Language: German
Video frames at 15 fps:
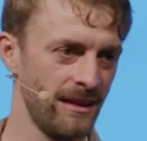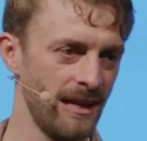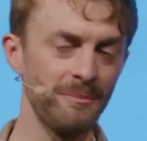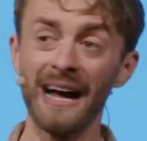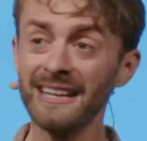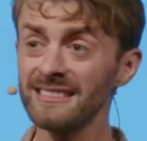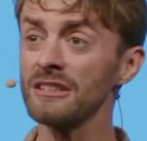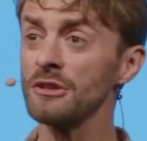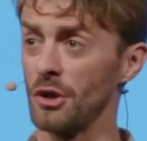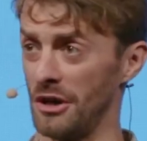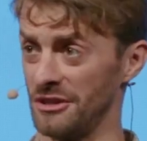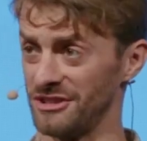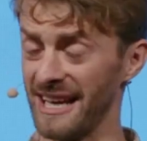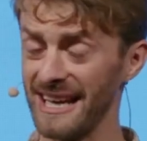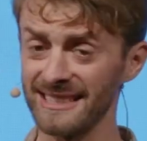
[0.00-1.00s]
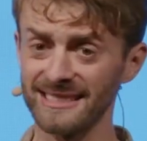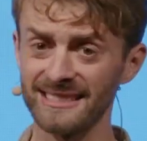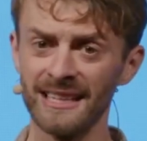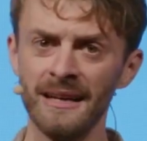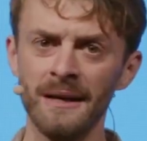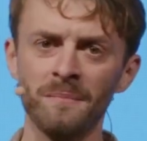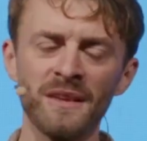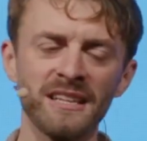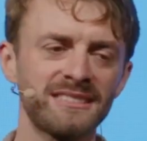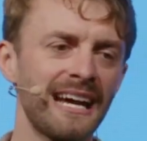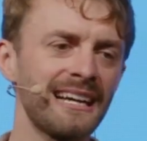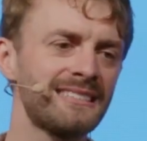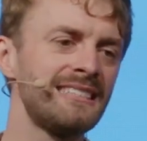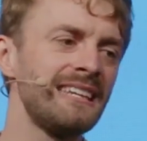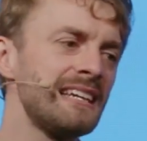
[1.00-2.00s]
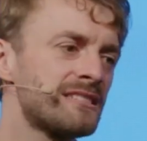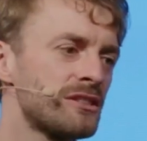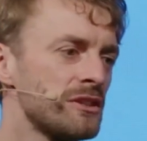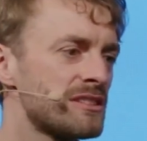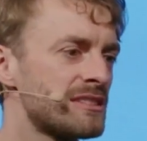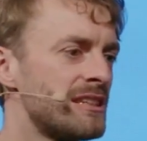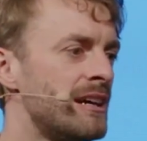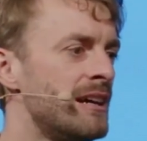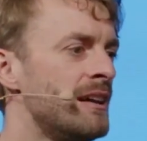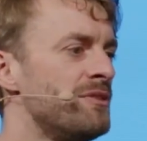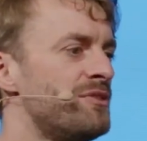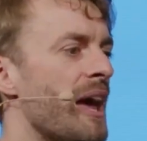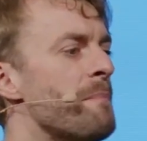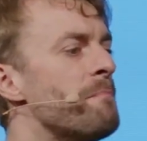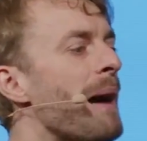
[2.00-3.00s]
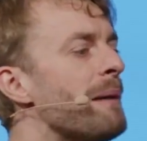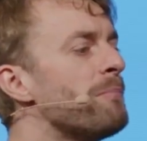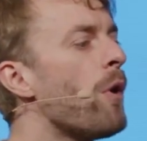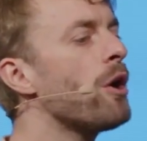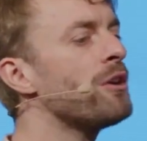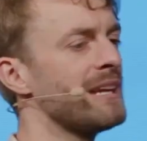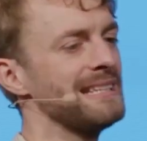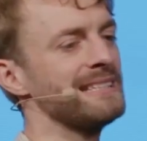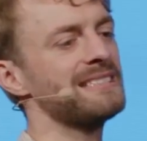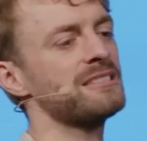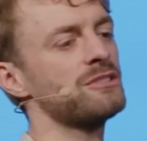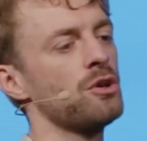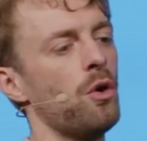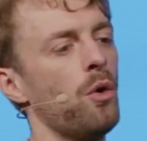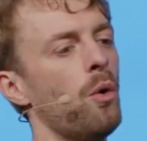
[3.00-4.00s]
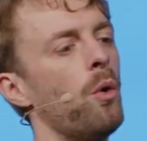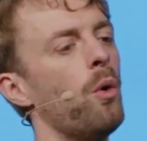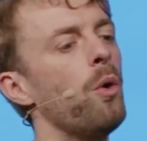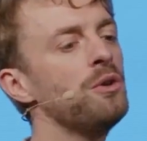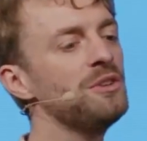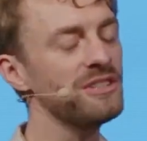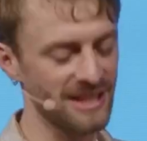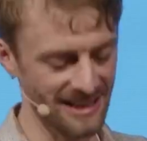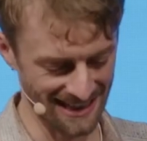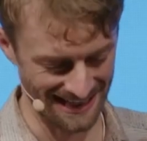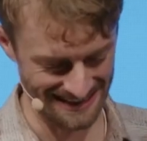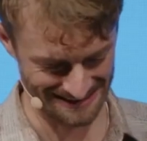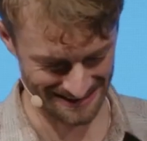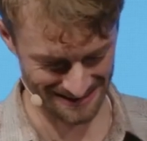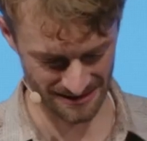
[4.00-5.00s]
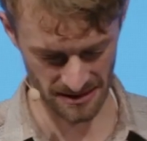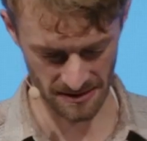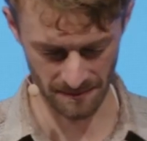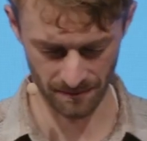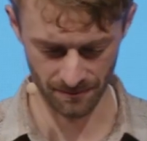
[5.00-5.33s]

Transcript: Im anderen Kontext sagt Jesus, der Mammon ist ungerecht.